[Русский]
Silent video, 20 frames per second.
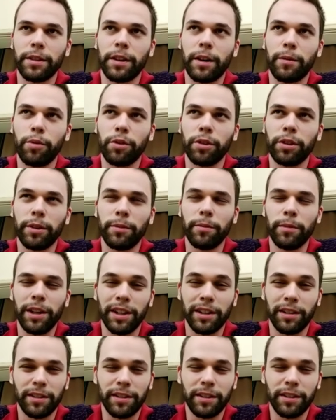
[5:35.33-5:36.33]
работаем
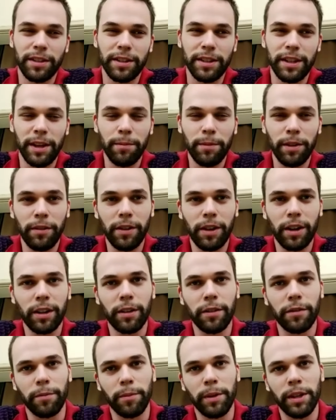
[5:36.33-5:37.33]
лет 7,
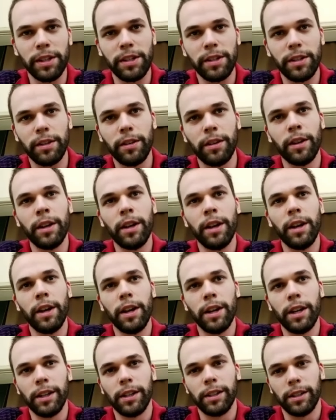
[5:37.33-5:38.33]
наверное, вместе.
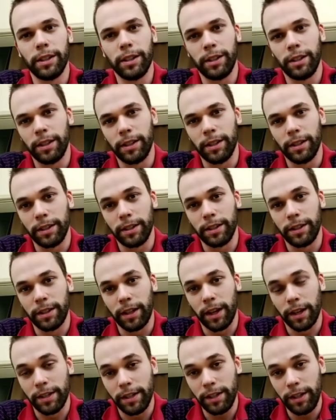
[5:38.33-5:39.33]
Э, с
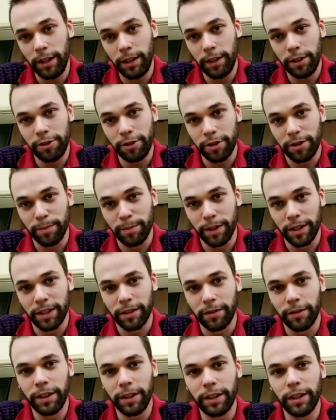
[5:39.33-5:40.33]
России еще, с
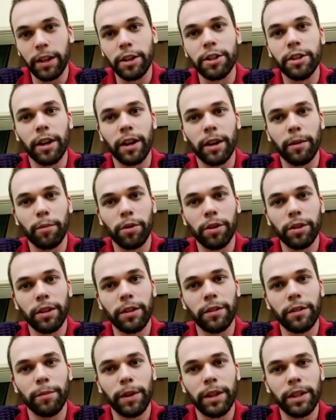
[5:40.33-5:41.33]
Москвы начали
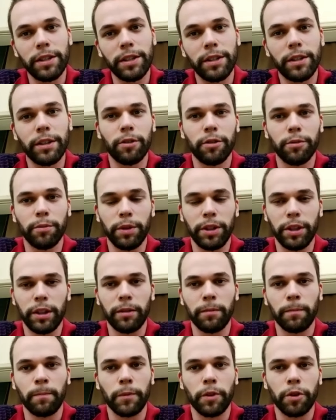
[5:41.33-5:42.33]
работать вместе, он
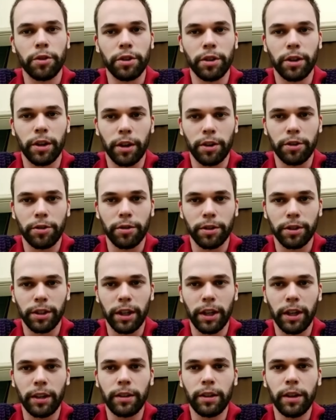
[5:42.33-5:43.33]
меня очень хорошо
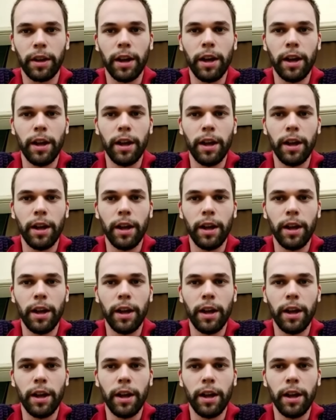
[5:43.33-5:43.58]
знает.